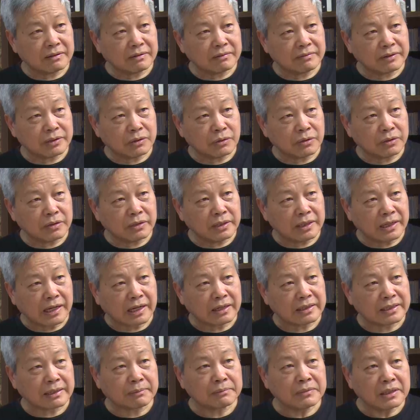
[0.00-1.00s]
Thì tôi đi
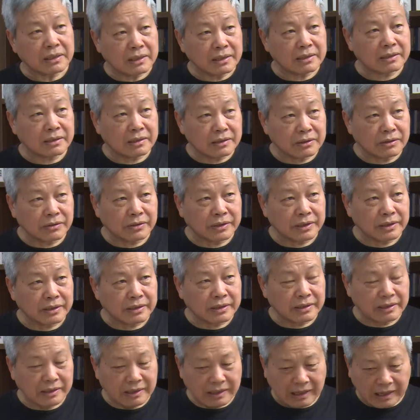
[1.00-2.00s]
hàng trăm nước thế giới rồi,
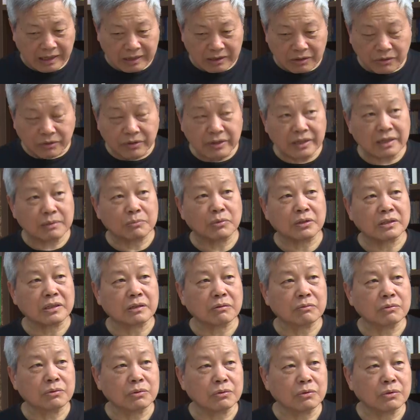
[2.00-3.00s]
thì Hà Nội là một
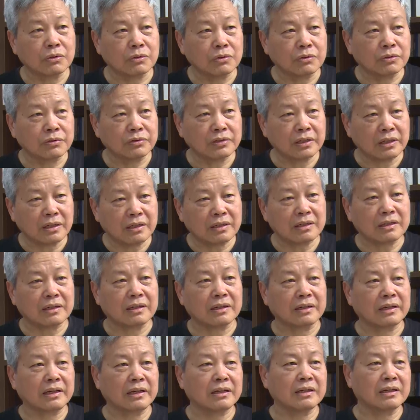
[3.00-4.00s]
trong thủ đô rất
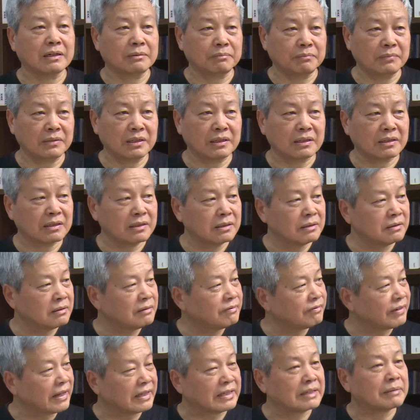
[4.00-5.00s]
là ghê gớm, từ
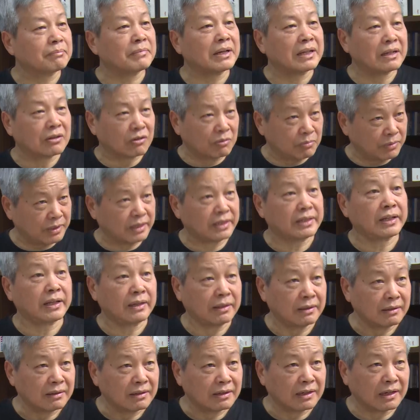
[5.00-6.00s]
vài trăm mét là có một di tích.
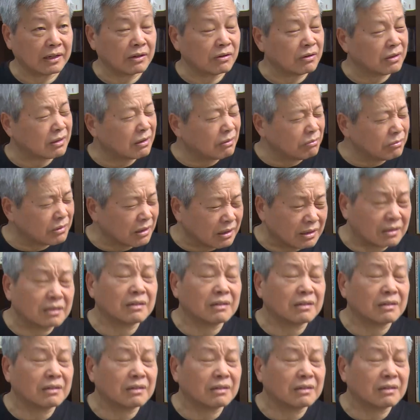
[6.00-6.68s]
Cái đó là không tưởng